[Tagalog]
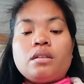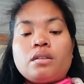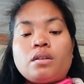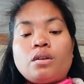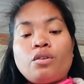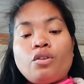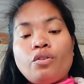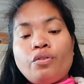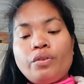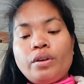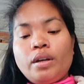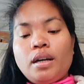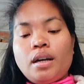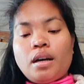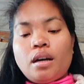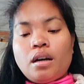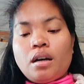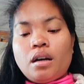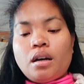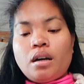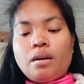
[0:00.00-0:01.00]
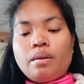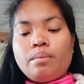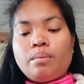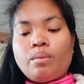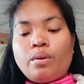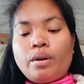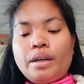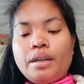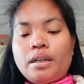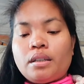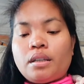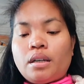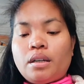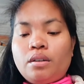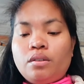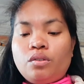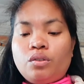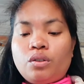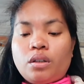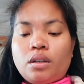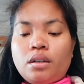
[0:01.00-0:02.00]
coffee lang, buhay na tayo
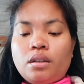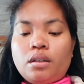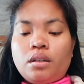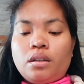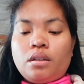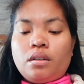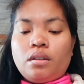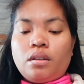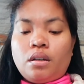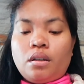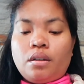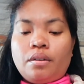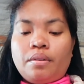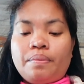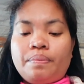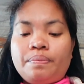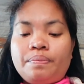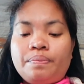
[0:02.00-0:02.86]
dyan, and then,